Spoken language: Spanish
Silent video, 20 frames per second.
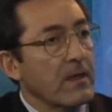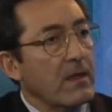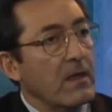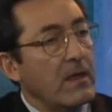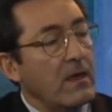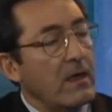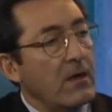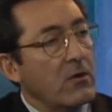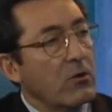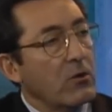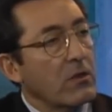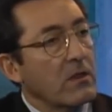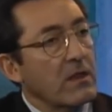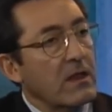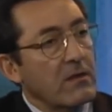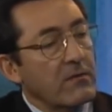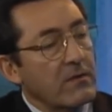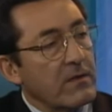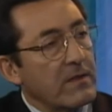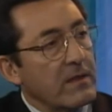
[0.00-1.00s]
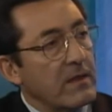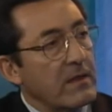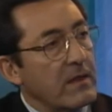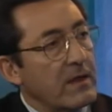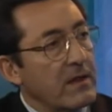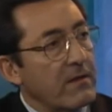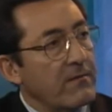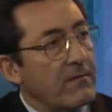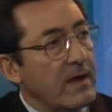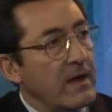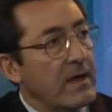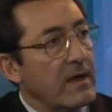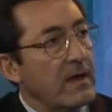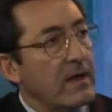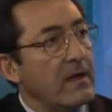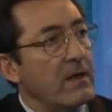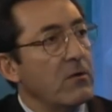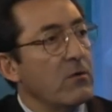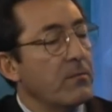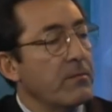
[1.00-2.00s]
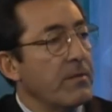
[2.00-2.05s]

y con tasas de interés bajas y con